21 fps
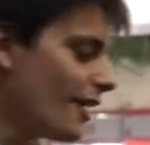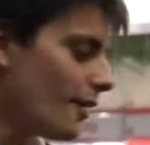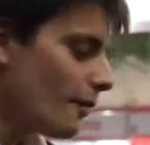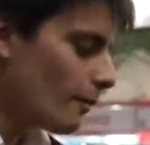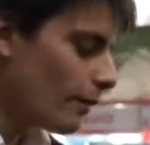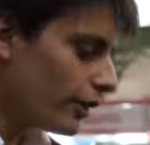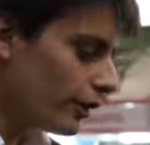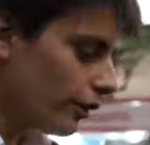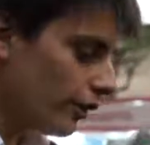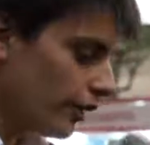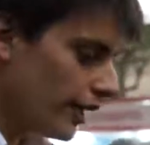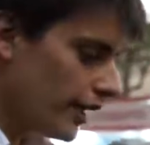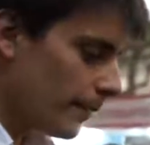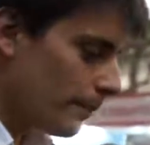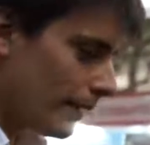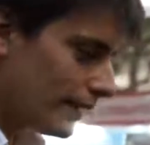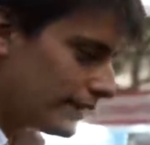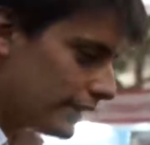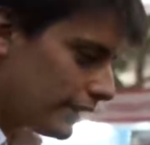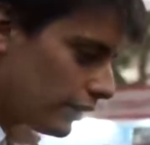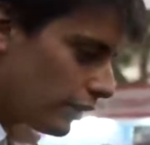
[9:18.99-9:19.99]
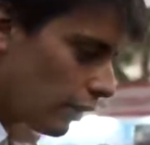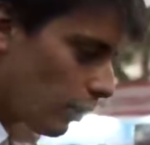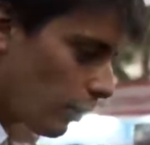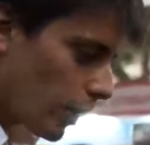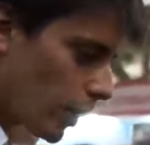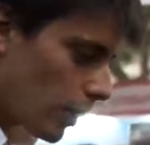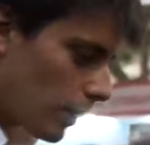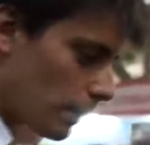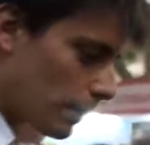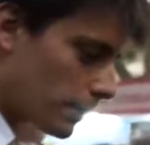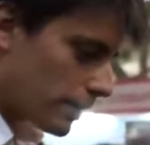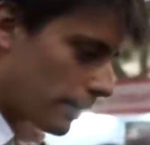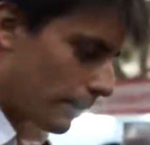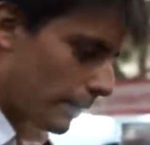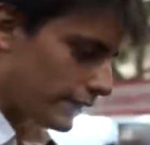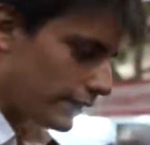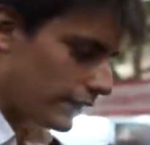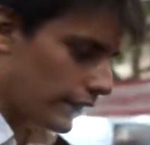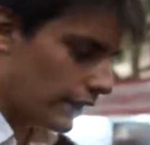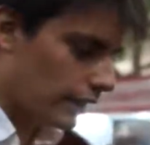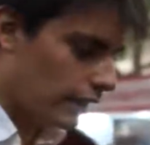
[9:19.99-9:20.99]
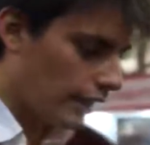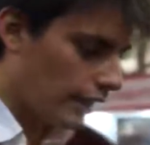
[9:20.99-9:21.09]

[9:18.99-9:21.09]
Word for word: Bueno, y pasando de juegos vamos a pasar